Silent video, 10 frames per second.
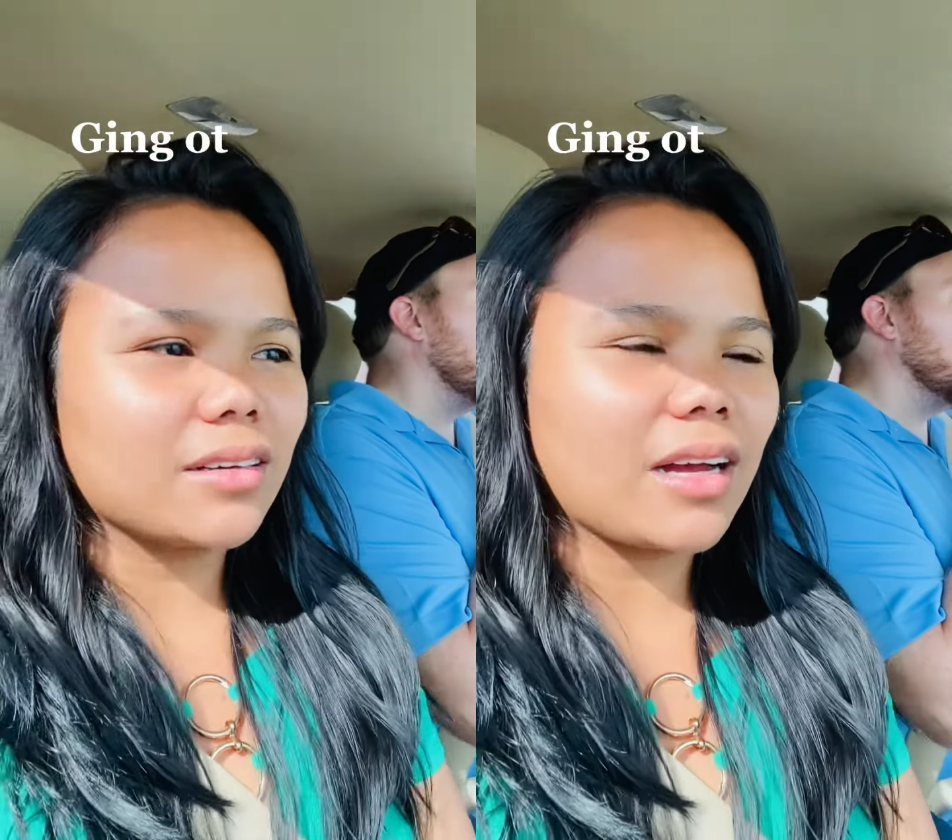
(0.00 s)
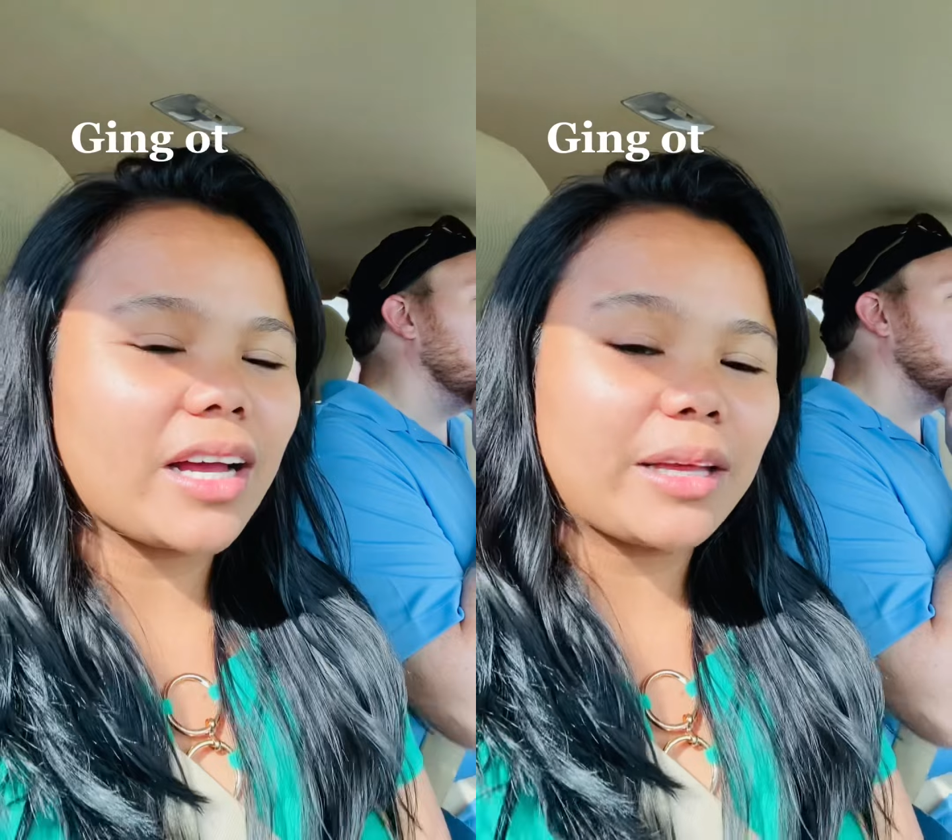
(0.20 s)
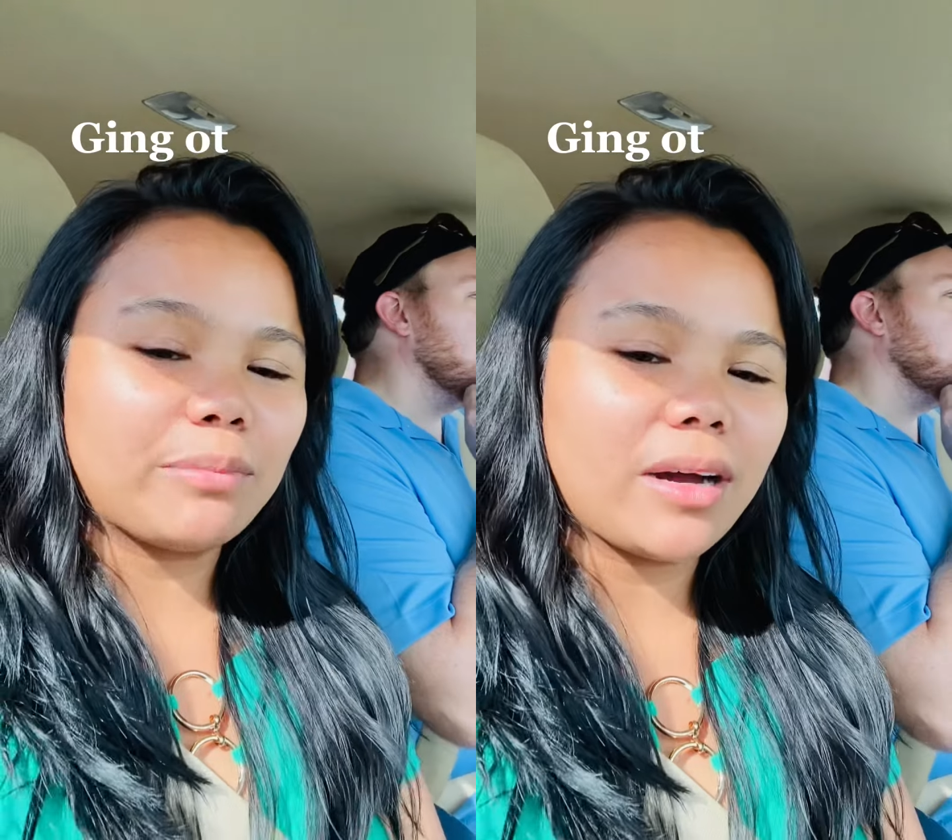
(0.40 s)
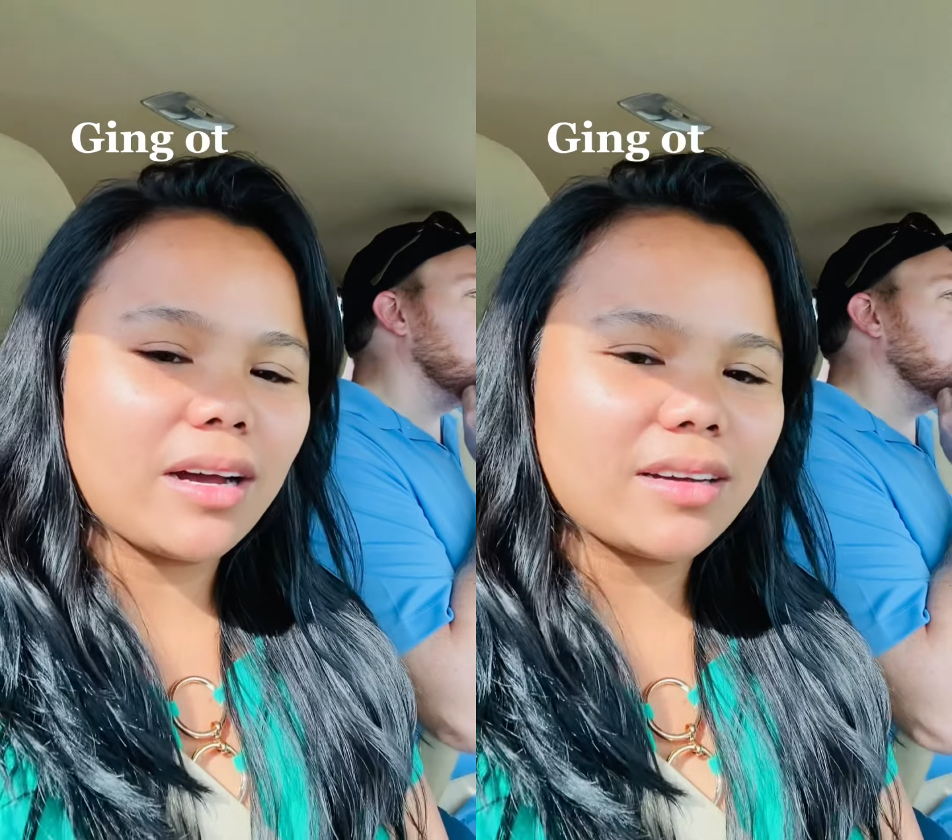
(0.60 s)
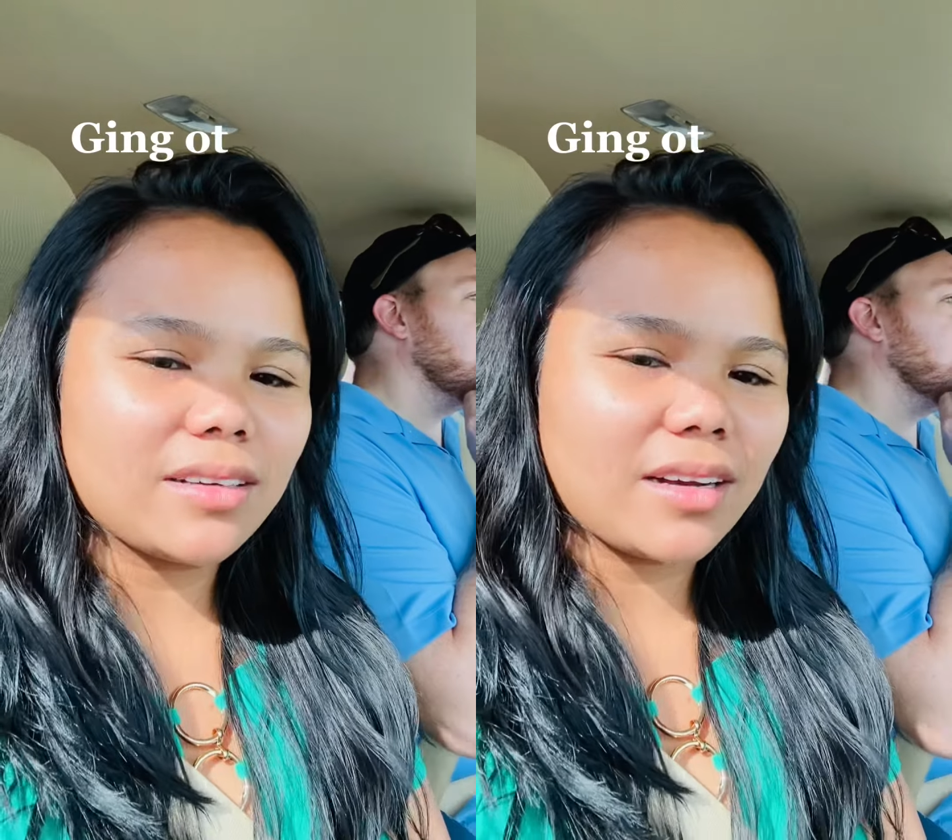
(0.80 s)
kakaiba
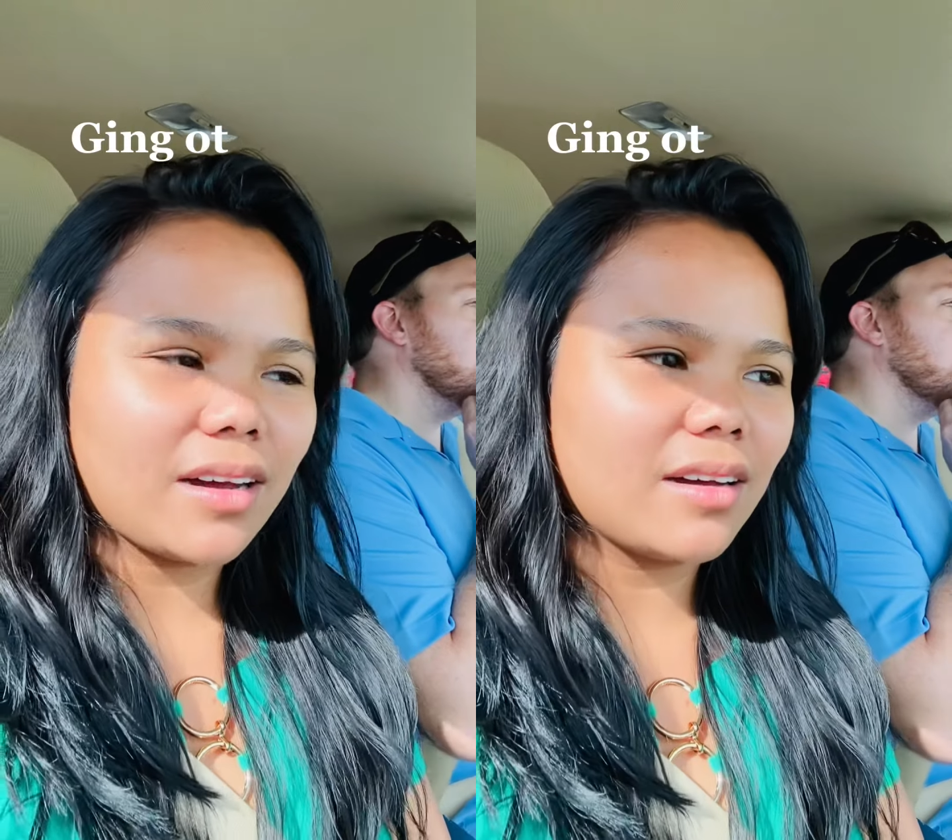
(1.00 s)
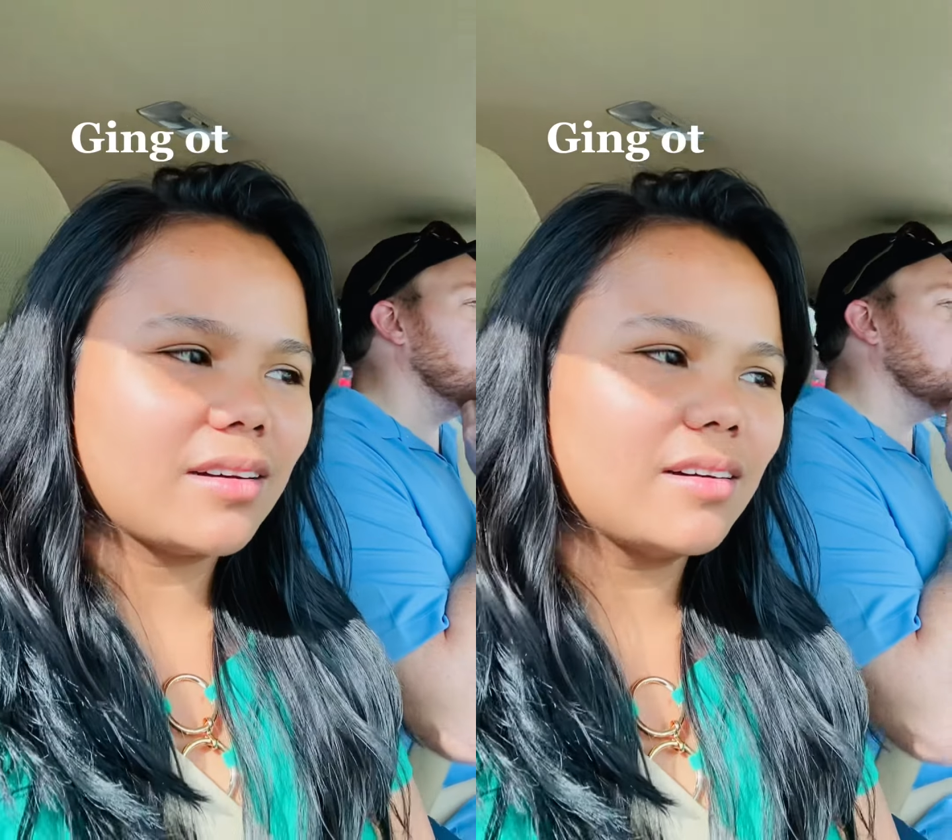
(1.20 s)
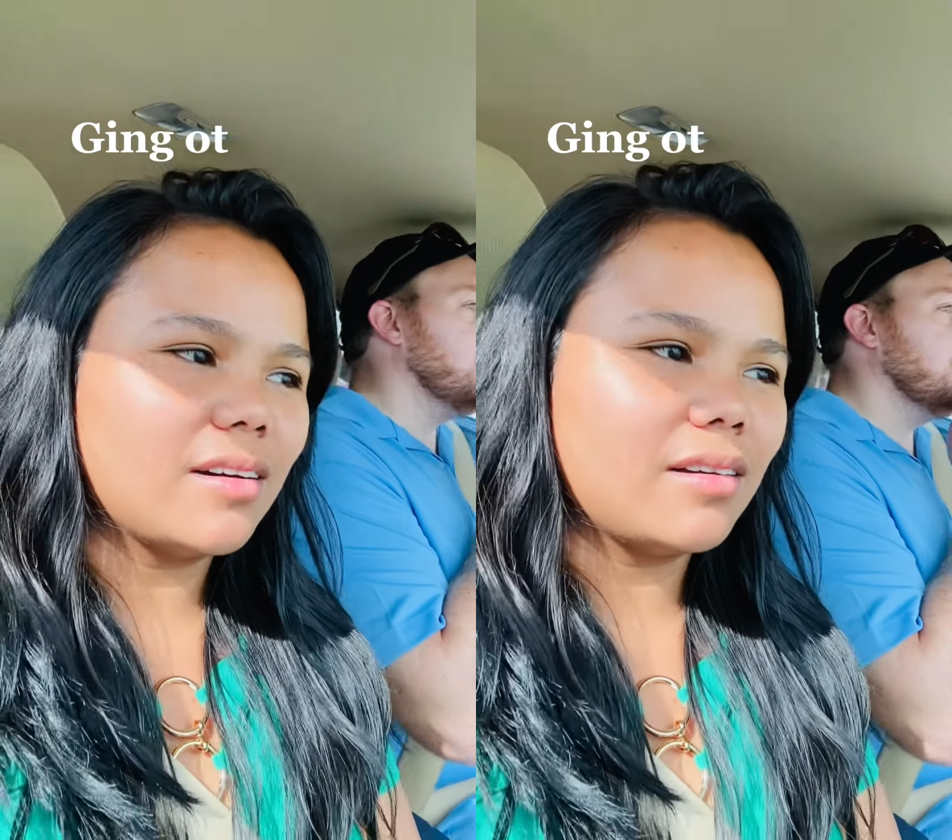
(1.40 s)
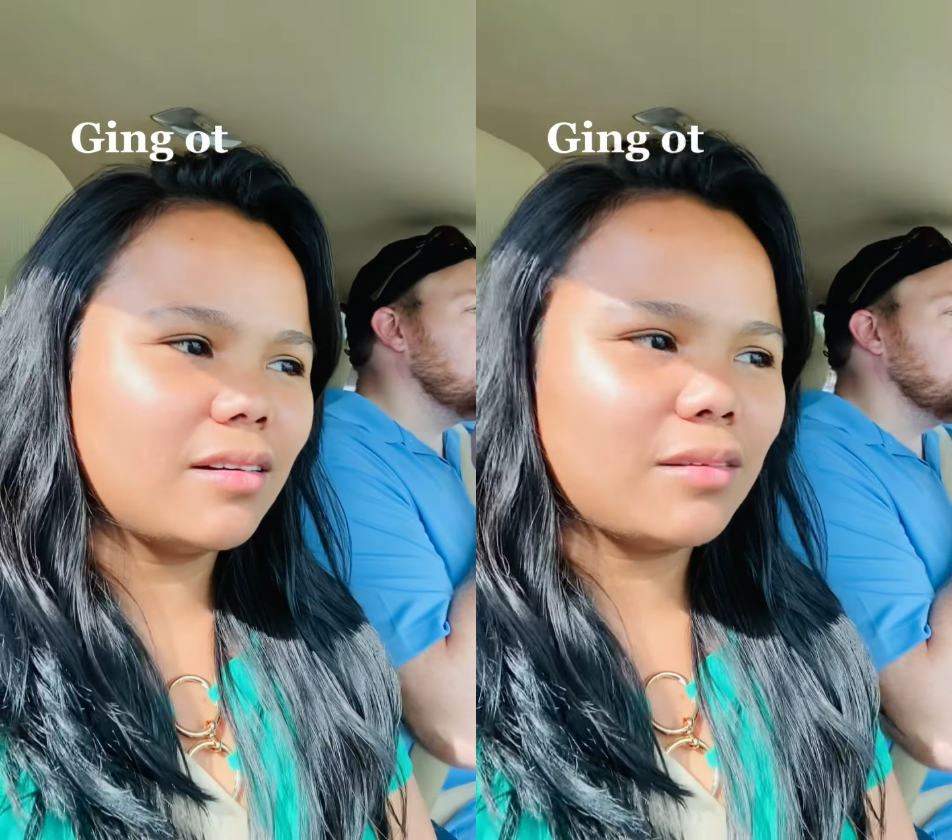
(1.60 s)
na wala,